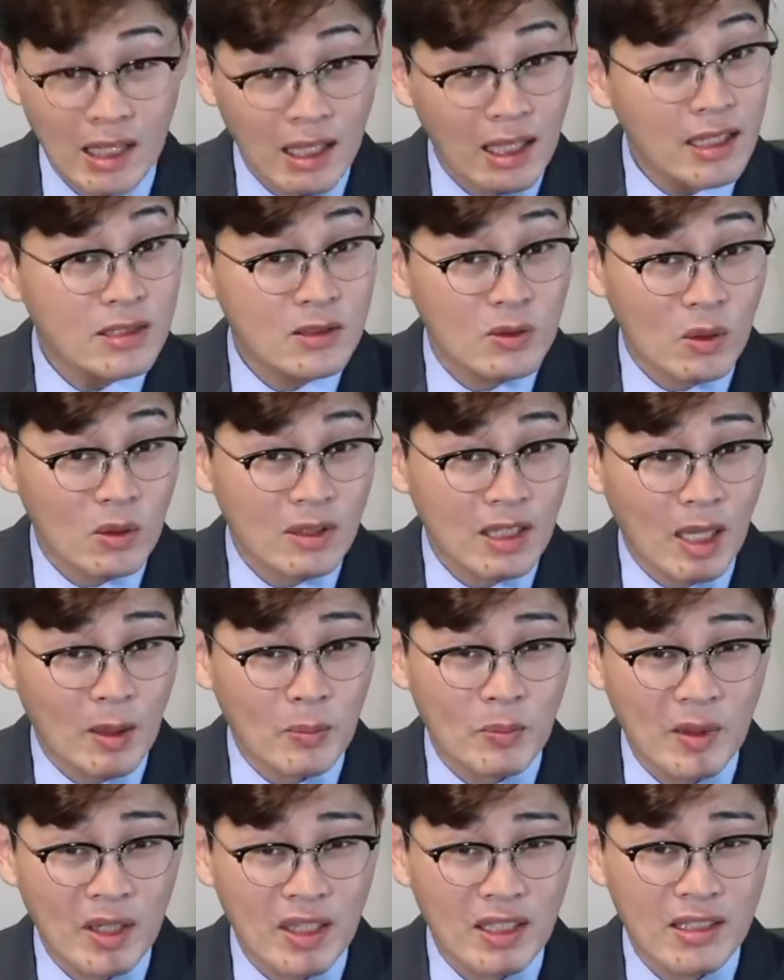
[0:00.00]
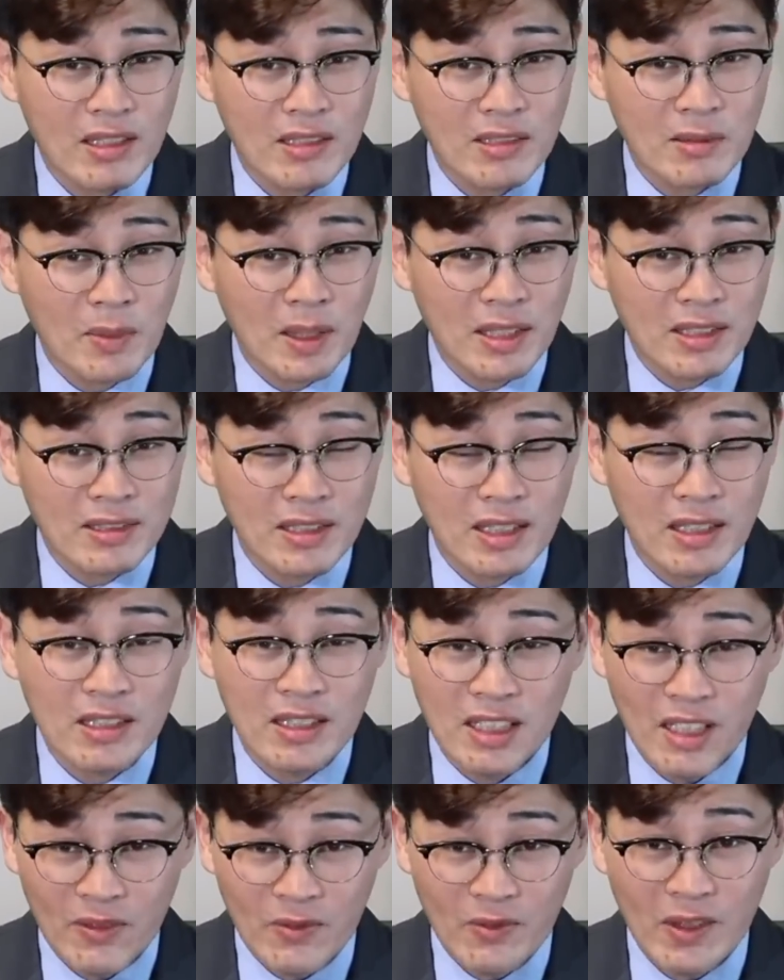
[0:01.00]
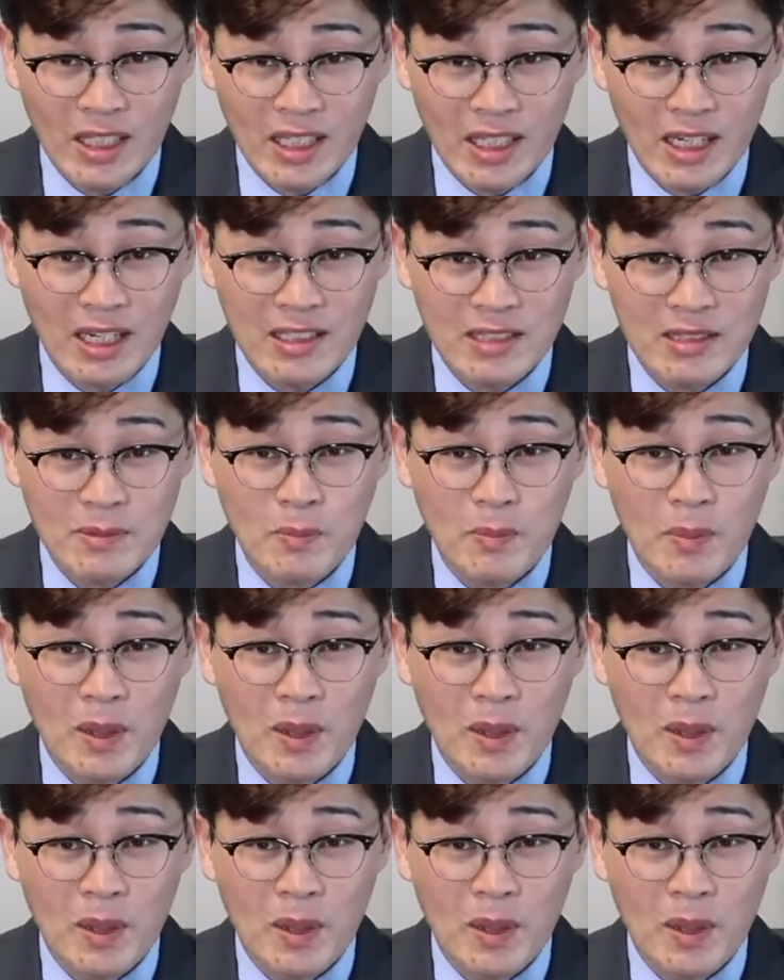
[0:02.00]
Esto también es bastante eficaz